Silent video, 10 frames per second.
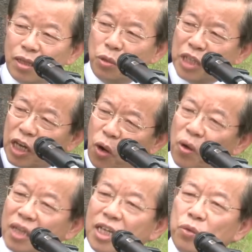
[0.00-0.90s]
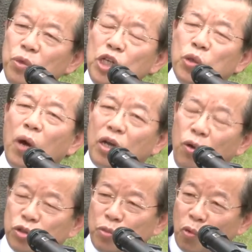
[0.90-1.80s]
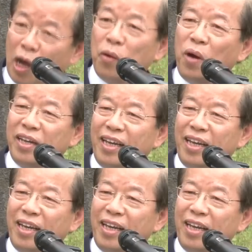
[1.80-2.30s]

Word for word: 拄则讲的这伟大的故事无共款